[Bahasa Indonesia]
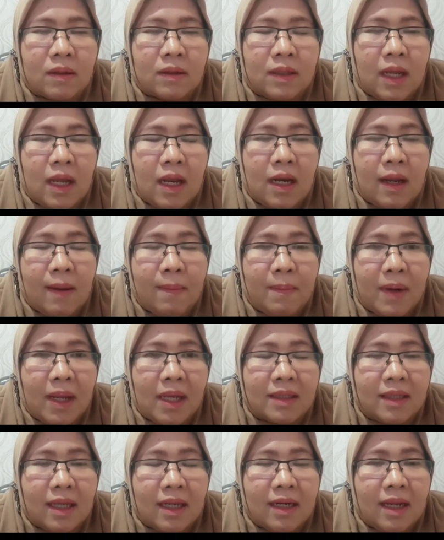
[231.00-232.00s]
dalam
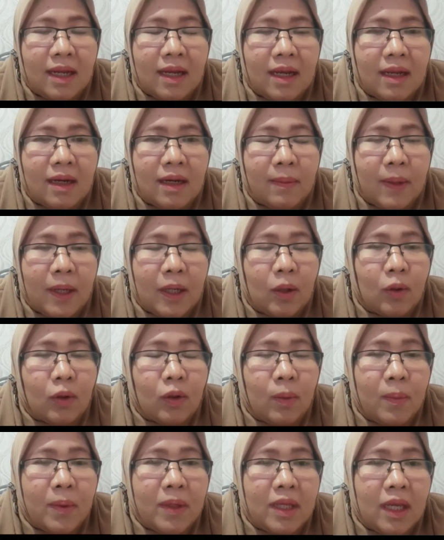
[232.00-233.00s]
melaksanakan
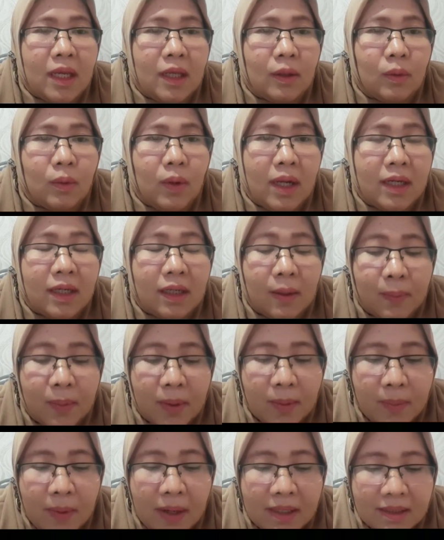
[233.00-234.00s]
ekonominya itu ada
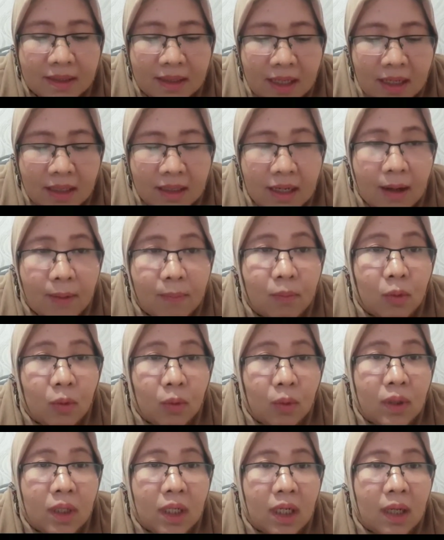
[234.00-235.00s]
kebebasan,
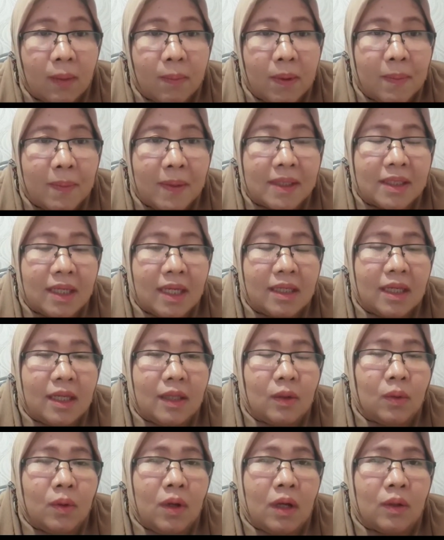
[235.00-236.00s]
namun kebebasannya
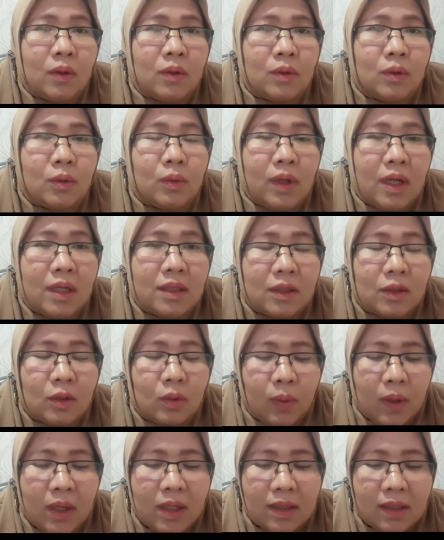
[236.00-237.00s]
itu harus juga
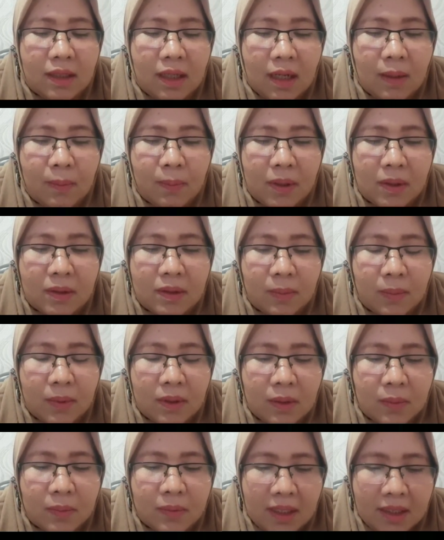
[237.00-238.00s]
sesuai dengan
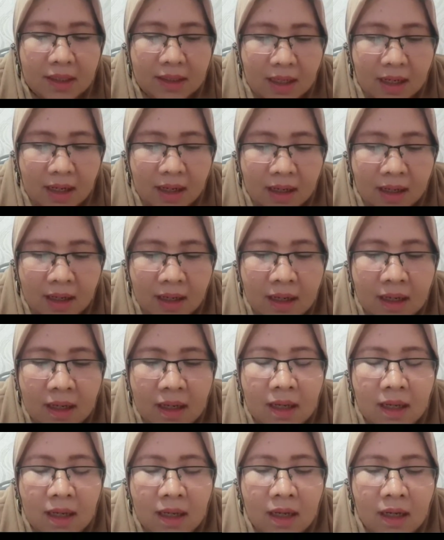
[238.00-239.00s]
prinsip-prinsip syariah.
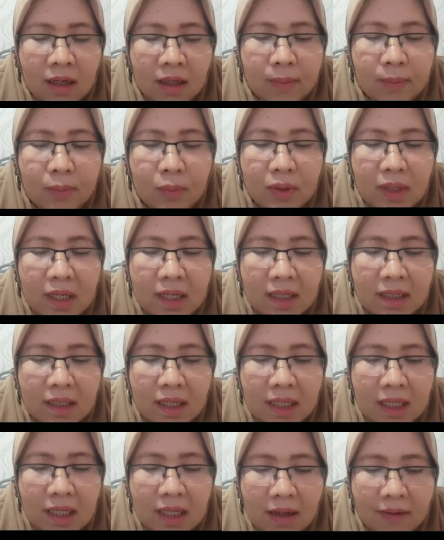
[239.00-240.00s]
Kemudian
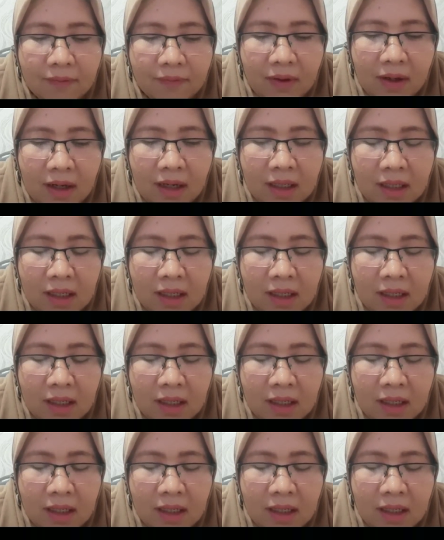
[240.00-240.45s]
ada hilafah,